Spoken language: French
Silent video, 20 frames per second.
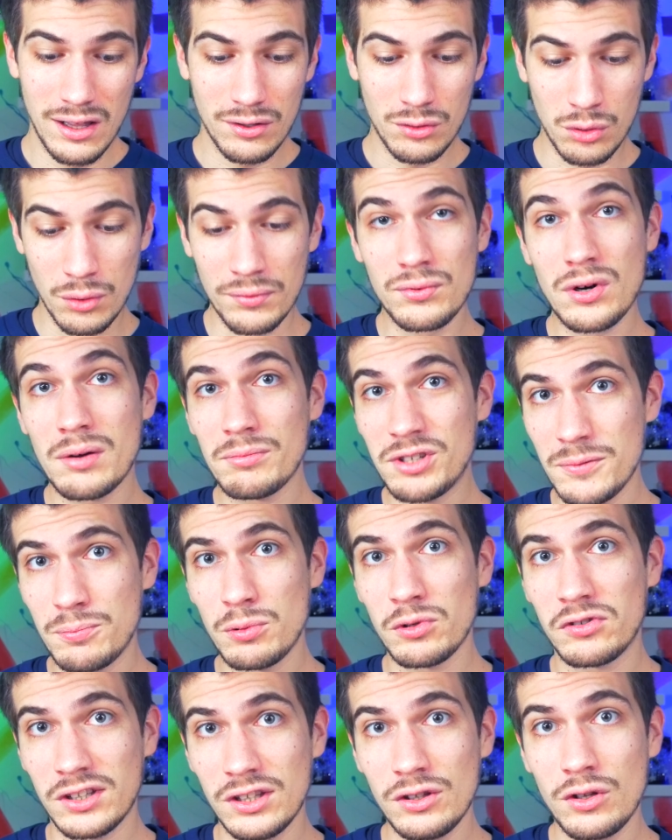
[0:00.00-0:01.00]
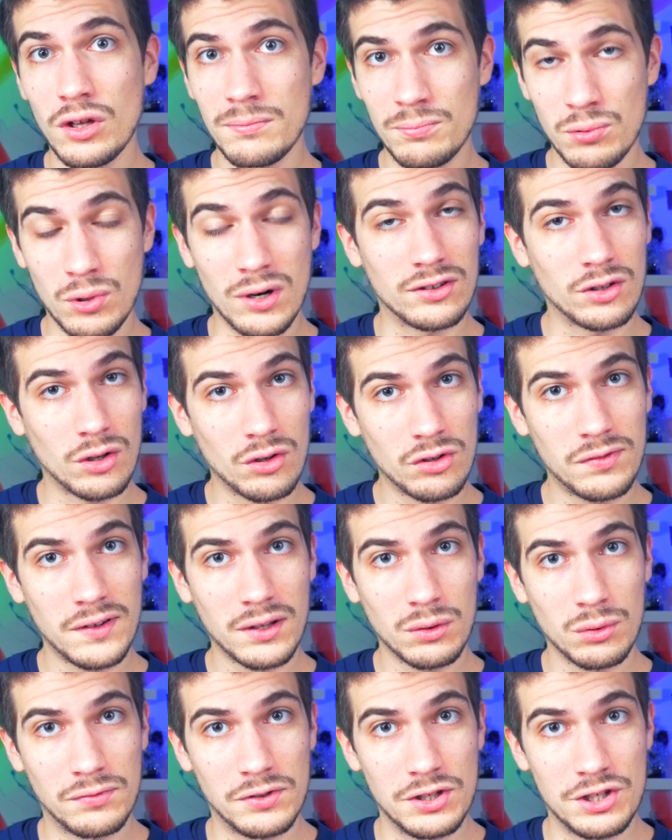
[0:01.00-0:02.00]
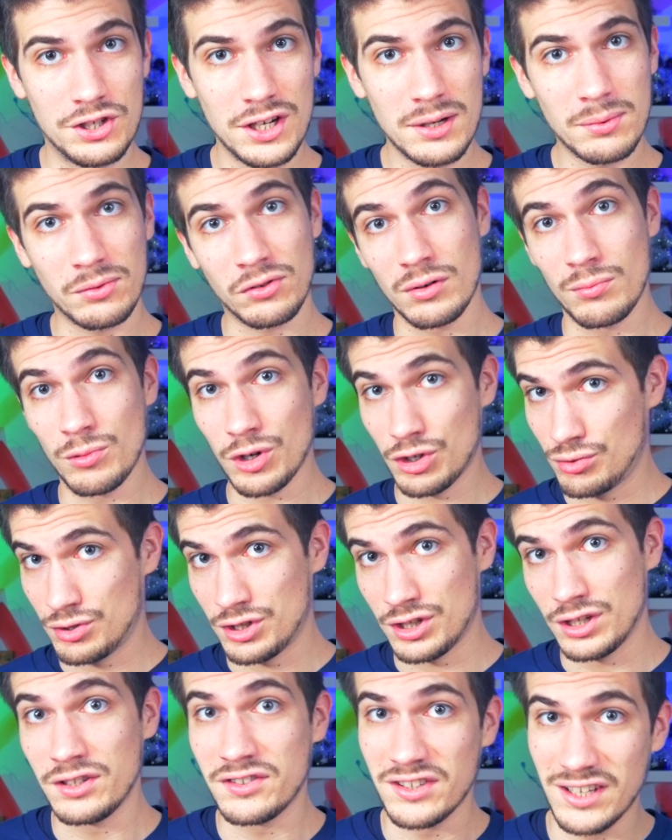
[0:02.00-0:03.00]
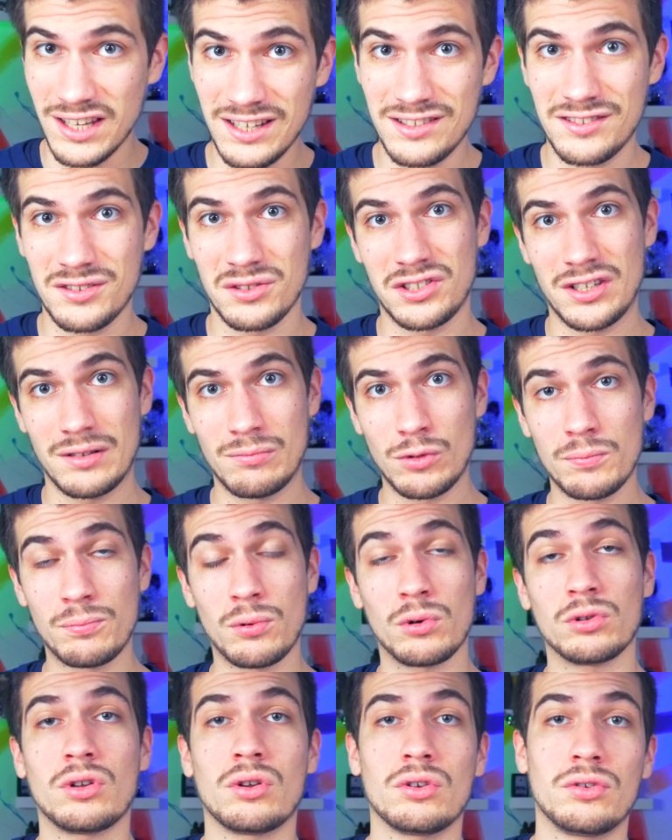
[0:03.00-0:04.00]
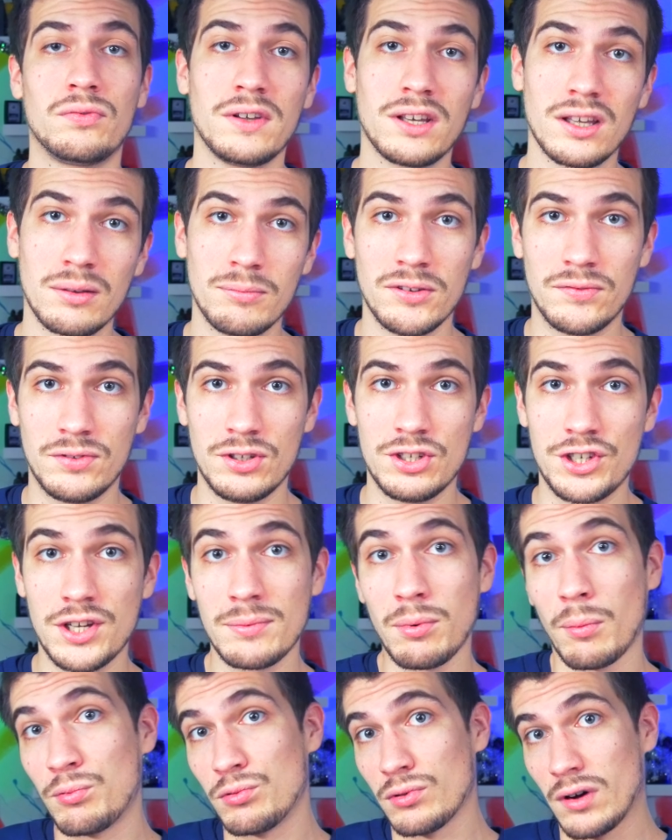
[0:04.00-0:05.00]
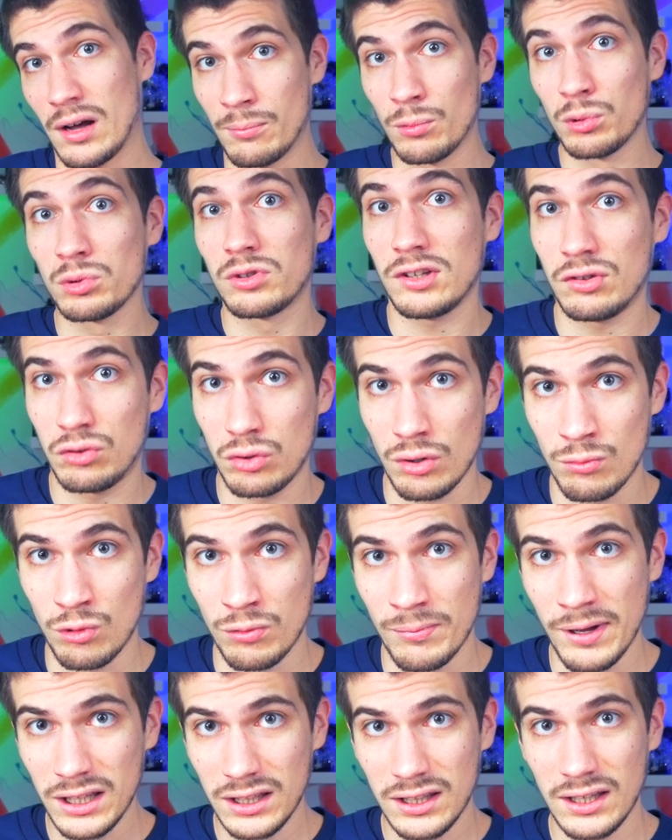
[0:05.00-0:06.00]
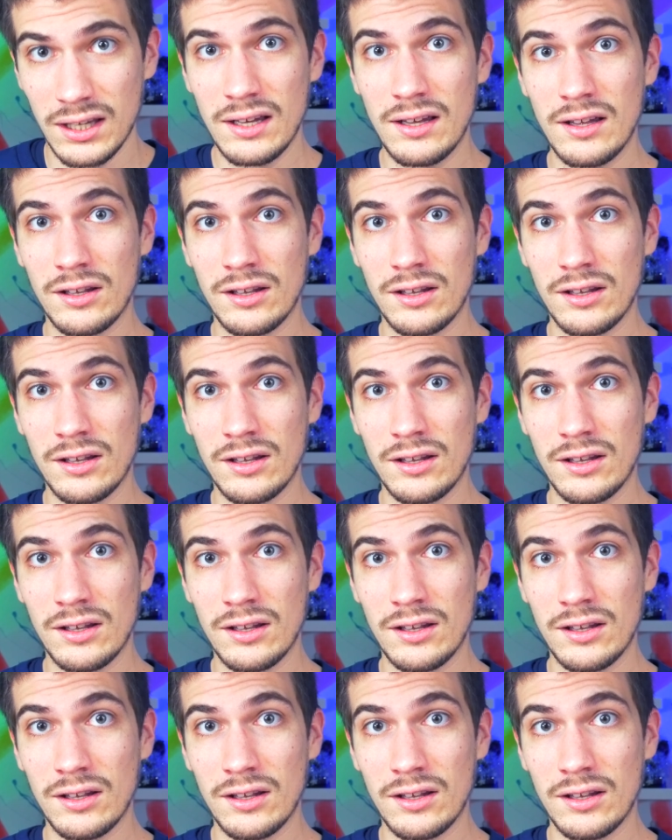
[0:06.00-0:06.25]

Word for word: qu'on voit un petit peu ce qu'il donne pour un transfert de fichiers, parce que moi j'utilise essentiellement pour transférer mes fichiers pour pouvoir monter sur mon Mac.